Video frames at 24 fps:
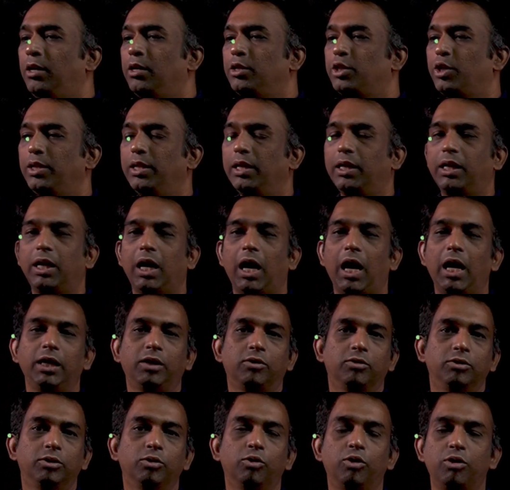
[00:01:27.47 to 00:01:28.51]
ஸோ இந்த
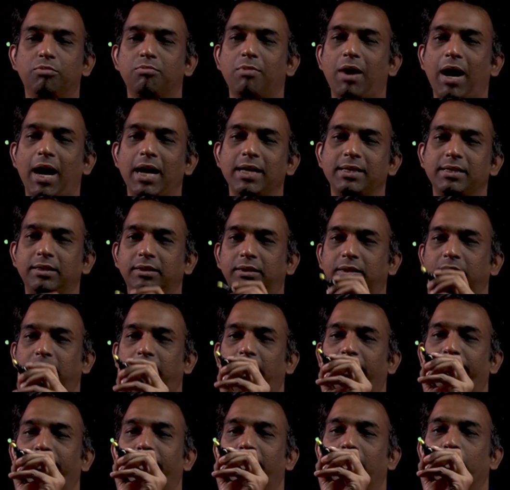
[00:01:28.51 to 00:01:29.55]
காருக்கு வந்து ஒரு மாஸ் இருக்குது
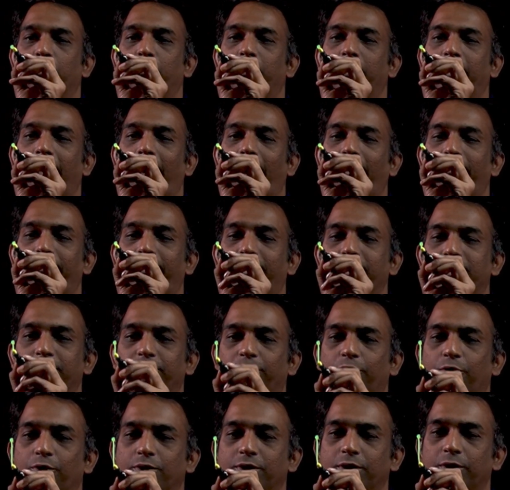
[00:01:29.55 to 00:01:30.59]
டெஃபினட்டாக ஒரு கிராவிடேஷனல்
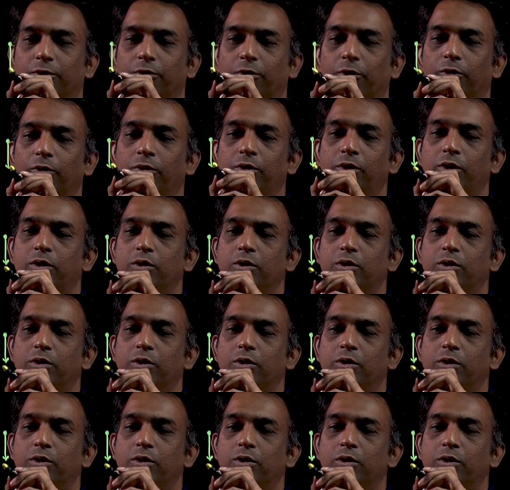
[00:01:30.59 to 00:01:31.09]
ஃபோர்ஸ் இருக்கும்